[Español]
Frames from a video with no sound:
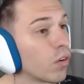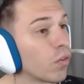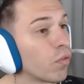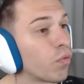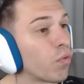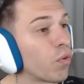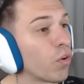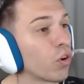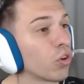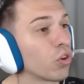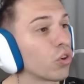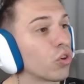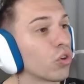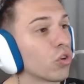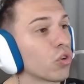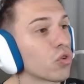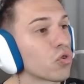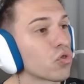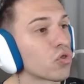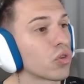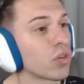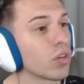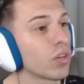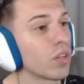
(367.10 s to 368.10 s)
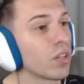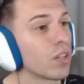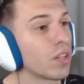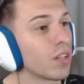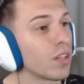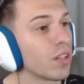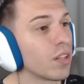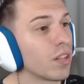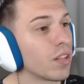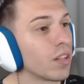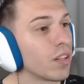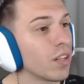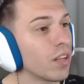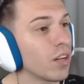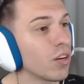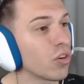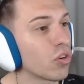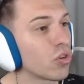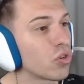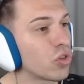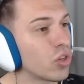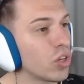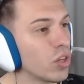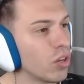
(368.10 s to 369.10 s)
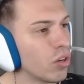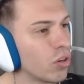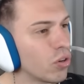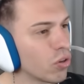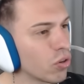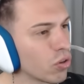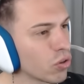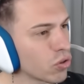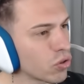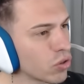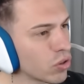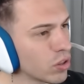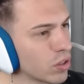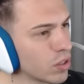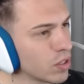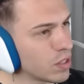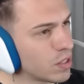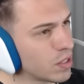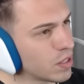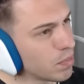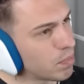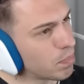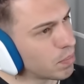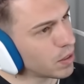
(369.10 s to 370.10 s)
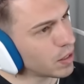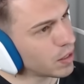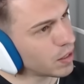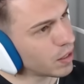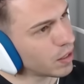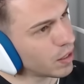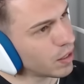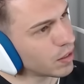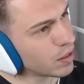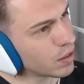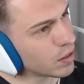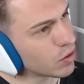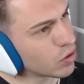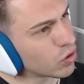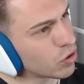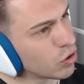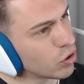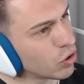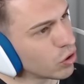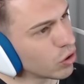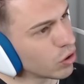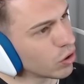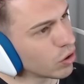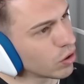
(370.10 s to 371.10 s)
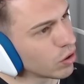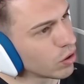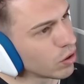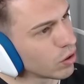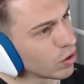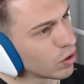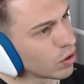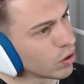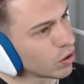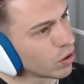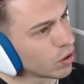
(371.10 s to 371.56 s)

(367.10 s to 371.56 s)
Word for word: Fotos de los chicos y si prestan atención...